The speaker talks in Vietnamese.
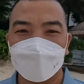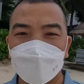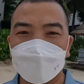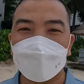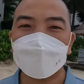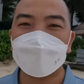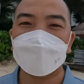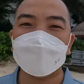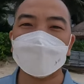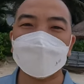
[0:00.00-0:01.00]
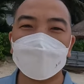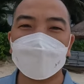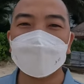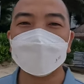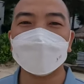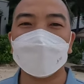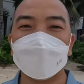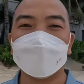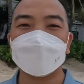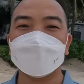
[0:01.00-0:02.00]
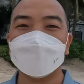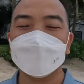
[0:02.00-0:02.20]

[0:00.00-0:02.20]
rồi các bạn hãy đánh giá và